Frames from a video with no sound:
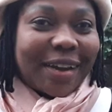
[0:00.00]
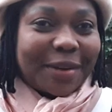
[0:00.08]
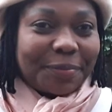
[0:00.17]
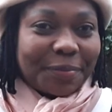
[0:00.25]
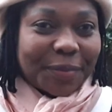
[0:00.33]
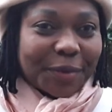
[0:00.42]
Olá,
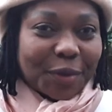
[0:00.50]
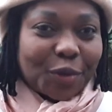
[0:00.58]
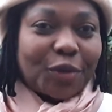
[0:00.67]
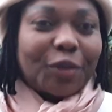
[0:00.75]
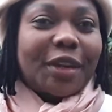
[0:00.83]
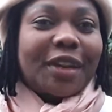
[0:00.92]
eu
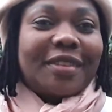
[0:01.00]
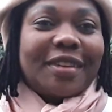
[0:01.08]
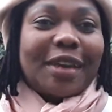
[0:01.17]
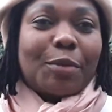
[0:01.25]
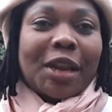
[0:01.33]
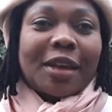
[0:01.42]
sou
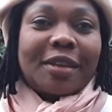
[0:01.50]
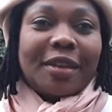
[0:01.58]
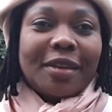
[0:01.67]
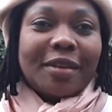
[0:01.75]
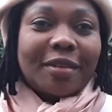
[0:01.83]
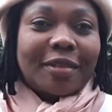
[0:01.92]
Terezinha
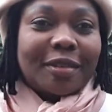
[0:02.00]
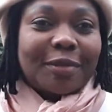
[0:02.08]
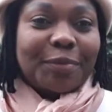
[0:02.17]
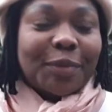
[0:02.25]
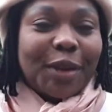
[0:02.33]
Malaquias